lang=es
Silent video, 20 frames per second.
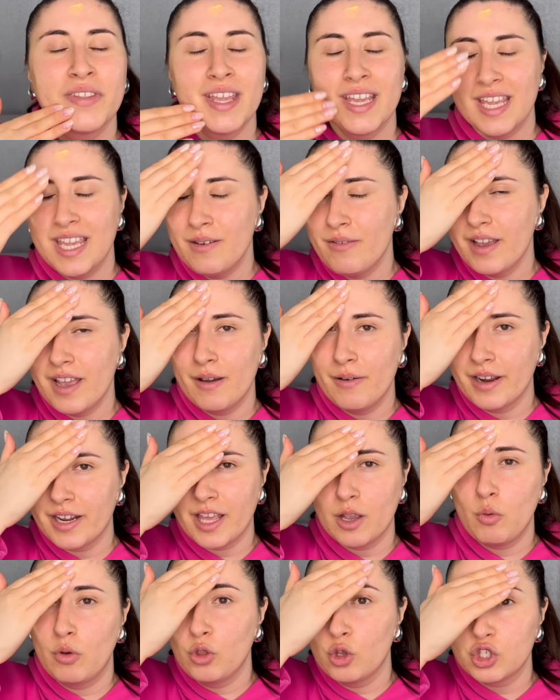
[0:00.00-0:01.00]
Y vaya a ver que
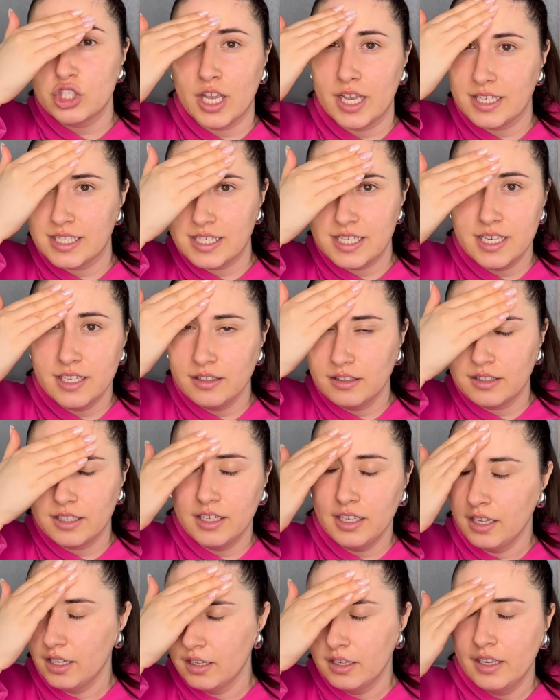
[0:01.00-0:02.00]
cuando se
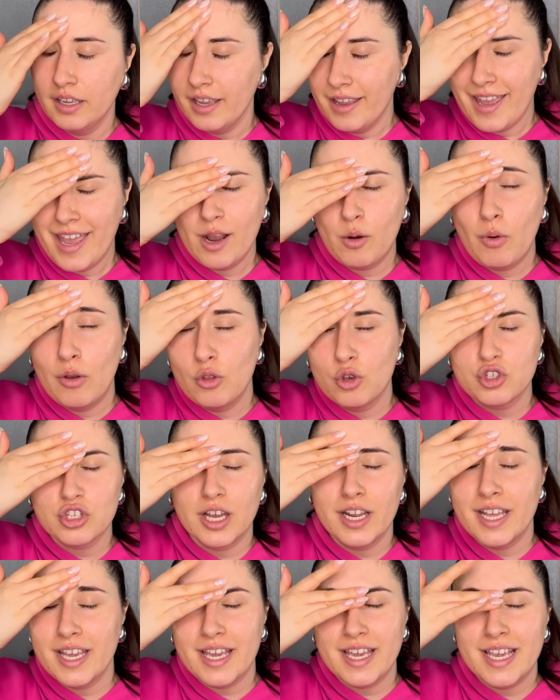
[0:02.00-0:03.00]
asiente es cuando
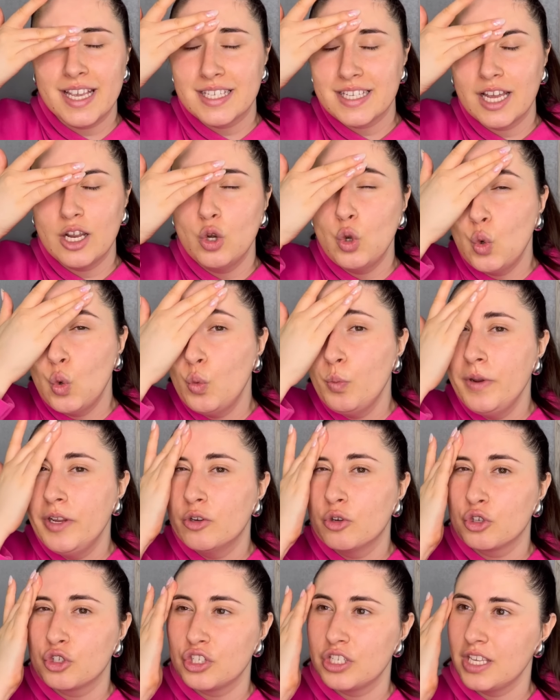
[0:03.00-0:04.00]
sale esa
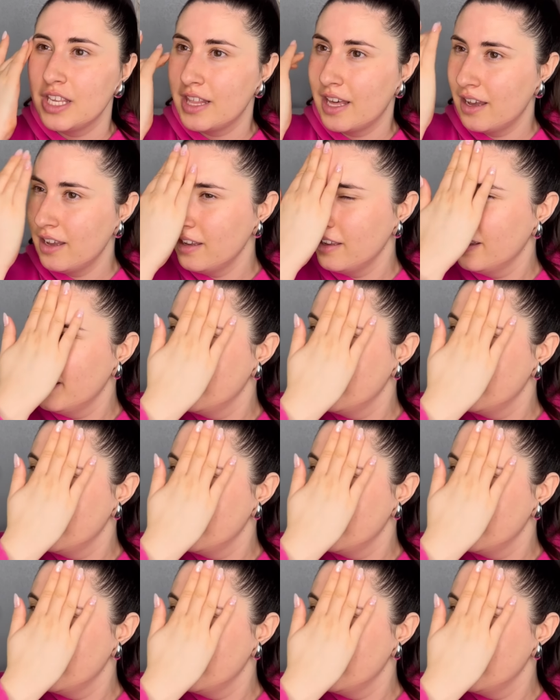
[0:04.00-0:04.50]
luminosidad